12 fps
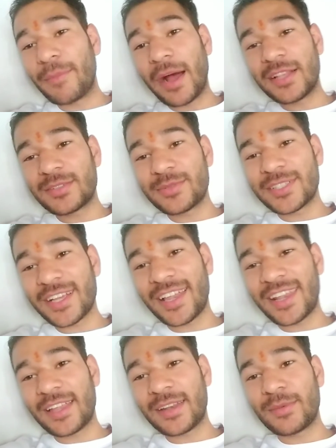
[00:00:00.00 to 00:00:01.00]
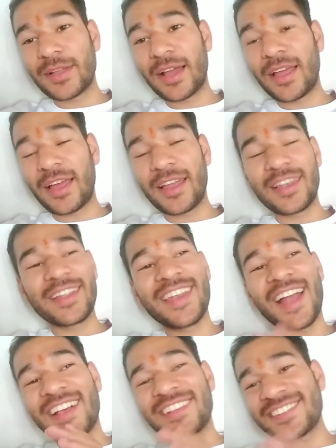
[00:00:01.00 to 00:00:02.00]
पांच बजे का अलार्म लगाया
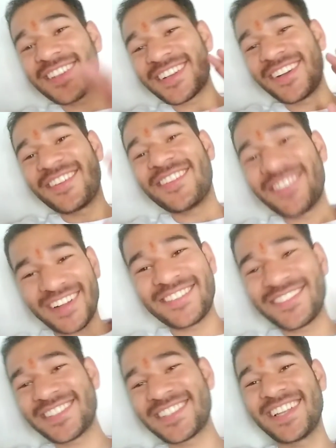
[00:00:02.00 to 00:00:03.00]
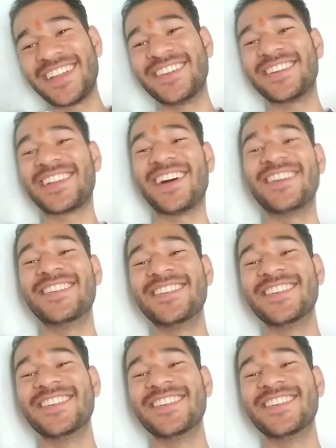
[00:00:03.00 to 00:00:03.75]
लेकिन आज तक कभी पांच बजे नहीं उठा